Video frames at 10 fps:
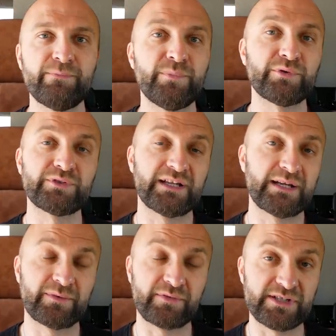bo tak
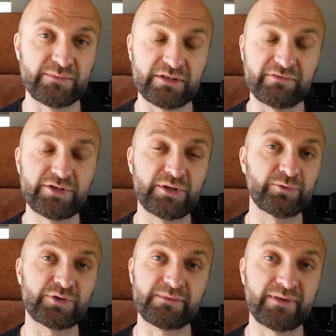jak powiedziałem przed
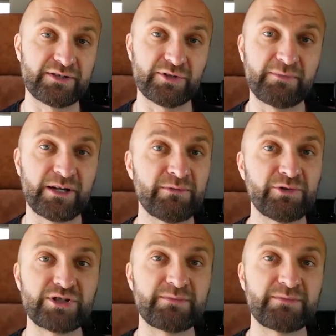chwileczką, Turcy bardzo dbają o to,